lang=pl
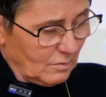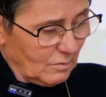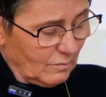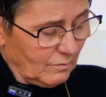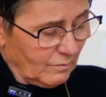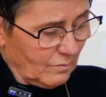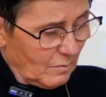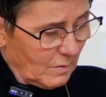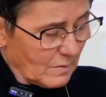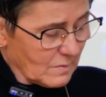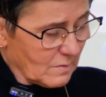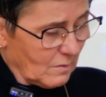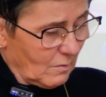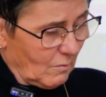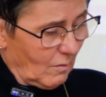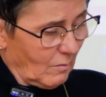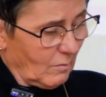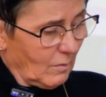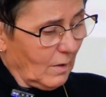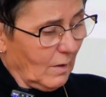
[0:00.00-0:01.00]
i, go
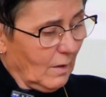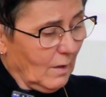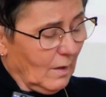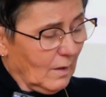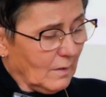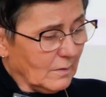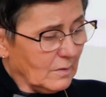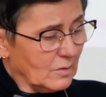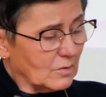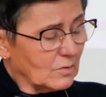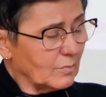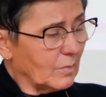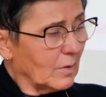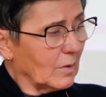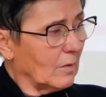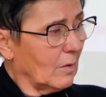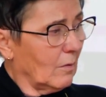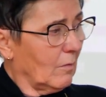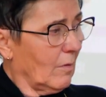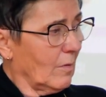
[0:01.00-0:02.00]
wymacałam. Też
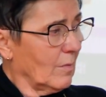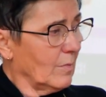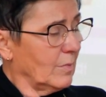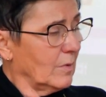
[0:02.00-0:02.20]
badałam